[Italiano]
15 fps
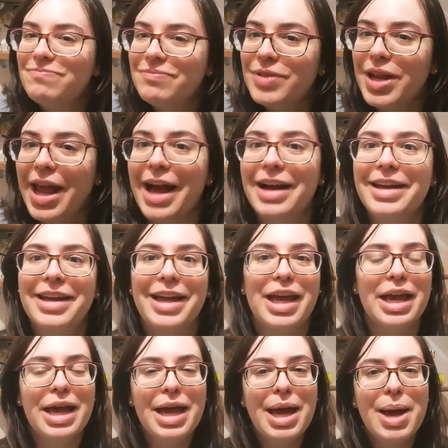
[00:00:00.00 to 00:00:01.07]

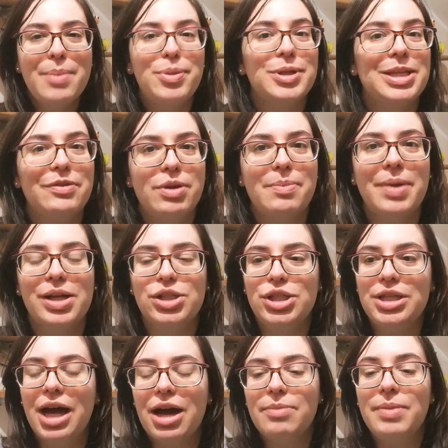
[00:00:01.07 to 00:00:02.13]
neanche potevo
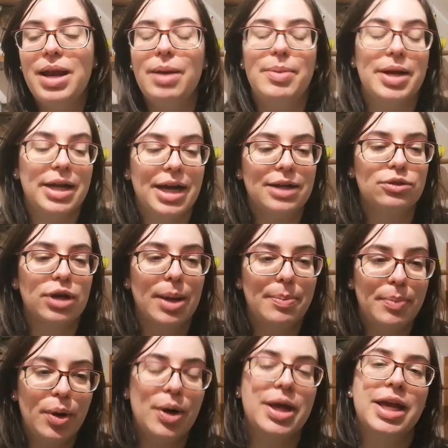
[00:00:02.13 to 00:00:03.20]
immaginarmela, peccato che
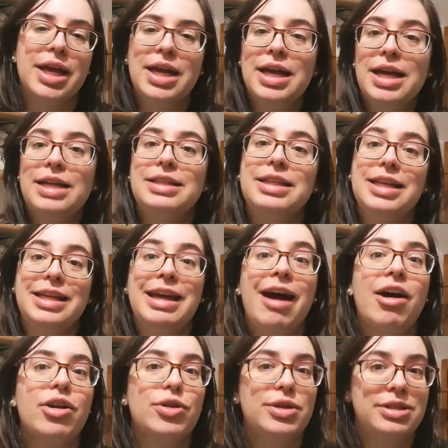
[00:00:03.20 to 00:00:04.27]
poi di
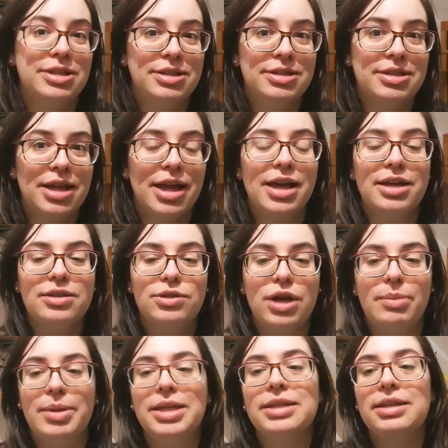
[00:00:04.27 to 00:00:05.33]
Riccardo esiste
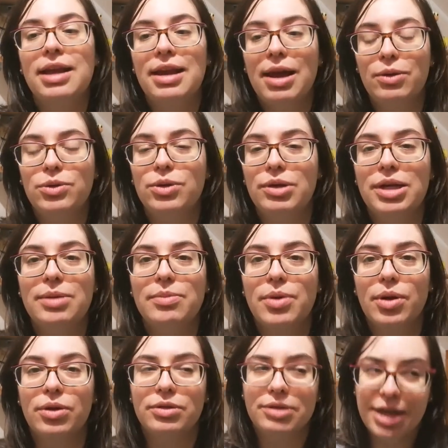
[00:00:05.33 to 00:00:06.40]
solamente
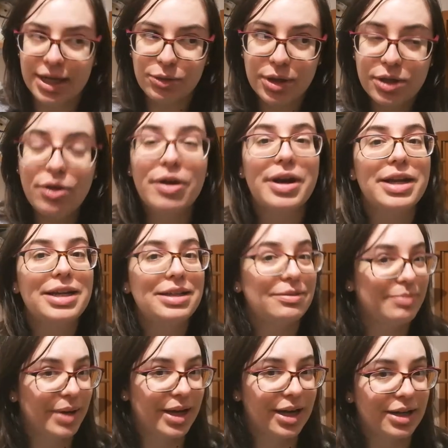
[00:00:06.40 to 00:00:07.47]
l'audiolibro delle due torri,
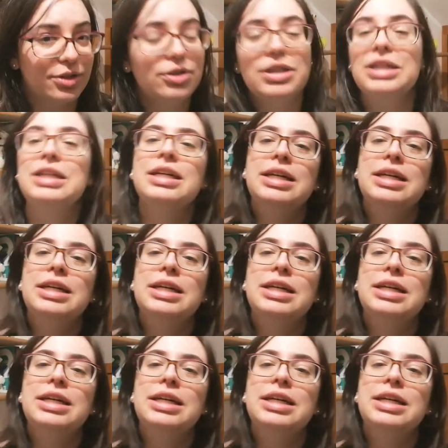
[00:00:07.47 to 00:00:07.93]
peccato,